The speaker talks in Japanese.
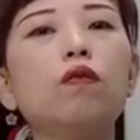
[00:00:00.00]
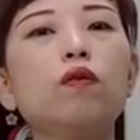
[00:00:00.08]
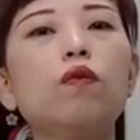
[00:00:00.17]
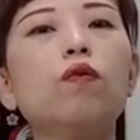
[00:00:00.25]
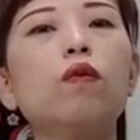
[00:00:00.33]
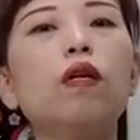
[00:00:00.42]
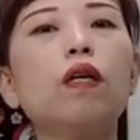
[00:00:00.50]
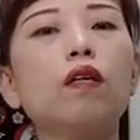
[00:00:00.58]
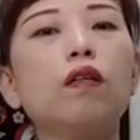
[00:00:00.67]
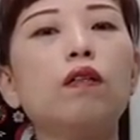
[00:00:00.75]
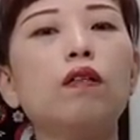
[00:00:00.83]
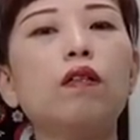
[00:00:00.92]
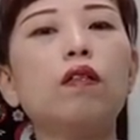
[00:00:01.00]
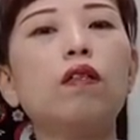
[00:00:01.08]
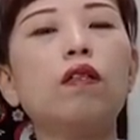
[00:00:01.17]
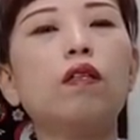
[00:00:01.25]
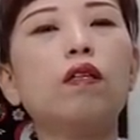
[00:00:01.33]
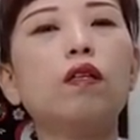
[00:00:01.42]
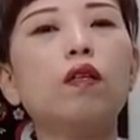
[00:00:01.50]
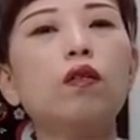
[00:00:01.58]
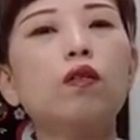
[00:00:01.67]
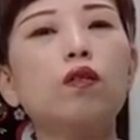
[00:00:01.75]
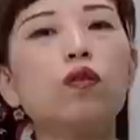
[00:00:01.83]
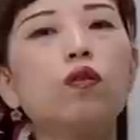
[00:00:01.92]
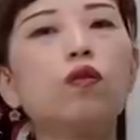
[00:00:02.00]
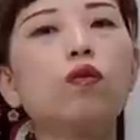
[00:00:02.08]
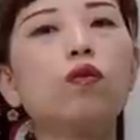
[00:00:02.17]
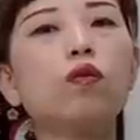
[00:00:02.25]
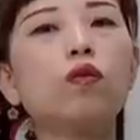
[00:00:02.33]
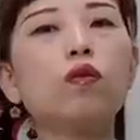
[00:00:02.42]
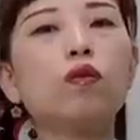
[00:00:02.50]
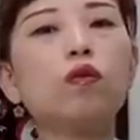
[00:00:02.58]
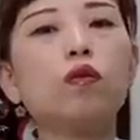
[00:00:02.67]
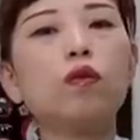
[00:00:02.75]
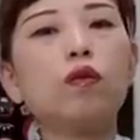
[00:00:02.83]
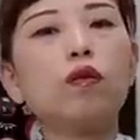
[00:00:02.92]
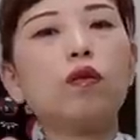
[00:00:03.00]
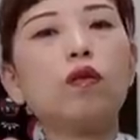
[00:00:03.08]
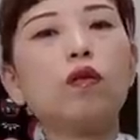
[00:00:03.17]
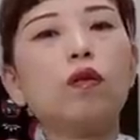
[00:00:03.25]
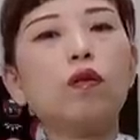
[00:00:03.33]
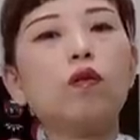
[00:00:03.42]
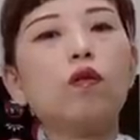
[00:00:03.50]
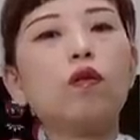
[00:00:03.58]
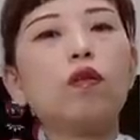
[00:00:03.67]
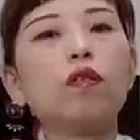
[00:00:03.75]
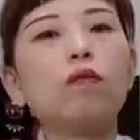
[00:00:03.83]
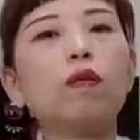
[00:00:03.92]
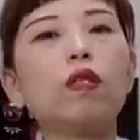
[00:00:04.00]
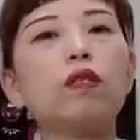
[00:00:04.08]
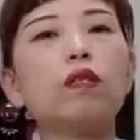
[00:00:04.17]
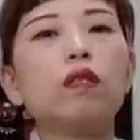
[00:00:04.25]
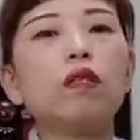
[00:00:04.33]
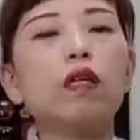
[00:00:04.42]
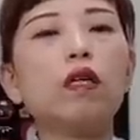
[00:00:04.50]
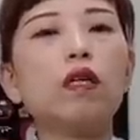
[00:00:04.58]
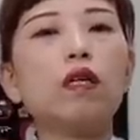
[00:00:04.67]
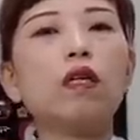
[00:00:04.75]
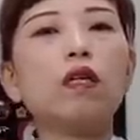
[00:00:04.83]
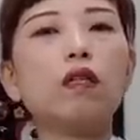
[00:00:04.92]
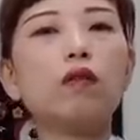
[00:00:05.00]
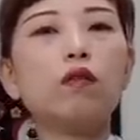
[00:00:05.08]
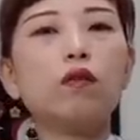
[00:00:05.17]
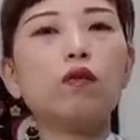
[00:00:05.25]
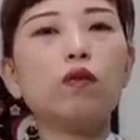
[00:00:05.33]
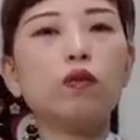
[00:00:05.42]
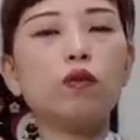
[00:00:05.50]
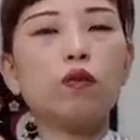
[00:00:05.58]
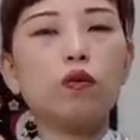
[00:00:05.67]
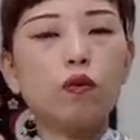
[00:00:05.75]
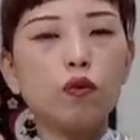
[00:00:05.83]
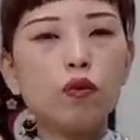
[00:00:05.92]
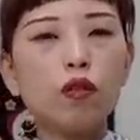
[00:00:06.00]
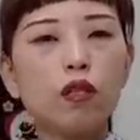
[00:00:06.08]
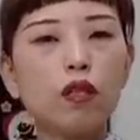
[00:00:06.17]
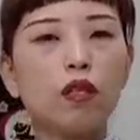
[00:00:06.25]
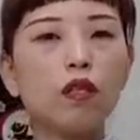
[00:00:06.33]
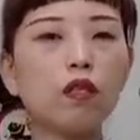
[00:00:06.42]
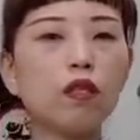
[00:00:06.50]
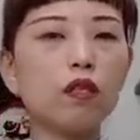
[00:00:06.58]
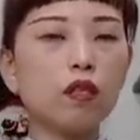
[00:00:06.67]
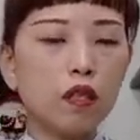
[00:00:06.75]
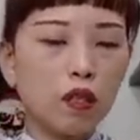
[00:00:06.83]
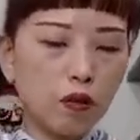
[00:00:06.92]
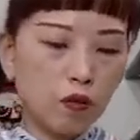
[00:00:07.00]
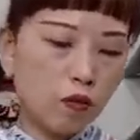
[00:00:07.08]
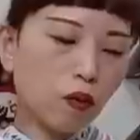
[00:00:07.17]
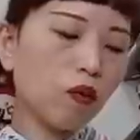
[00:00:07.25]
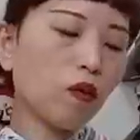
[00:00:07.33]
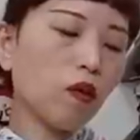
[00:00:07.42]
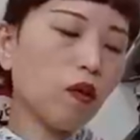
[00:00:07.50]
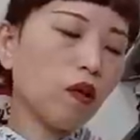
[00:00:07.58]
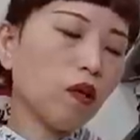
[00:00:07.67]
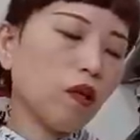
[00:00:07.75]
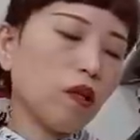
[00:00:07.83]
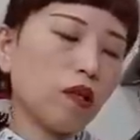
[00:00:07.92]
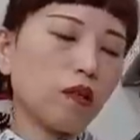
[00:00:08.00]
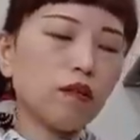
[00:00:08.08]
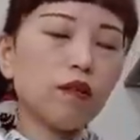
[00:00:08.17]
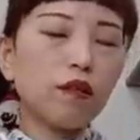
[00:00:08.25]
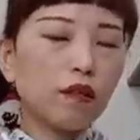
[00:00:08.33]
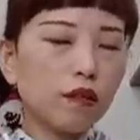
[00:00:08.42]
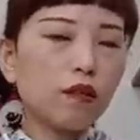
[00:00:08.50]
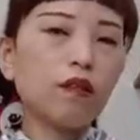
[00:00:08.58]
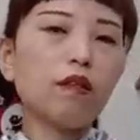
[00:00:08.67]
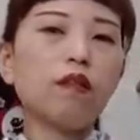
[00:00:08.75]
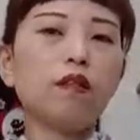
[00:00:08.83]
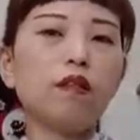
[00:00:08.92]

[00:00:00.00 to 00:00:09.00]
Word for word: 本当はちょっと今月末に県外へ行く用事を作ってたんですけれども泣く泣く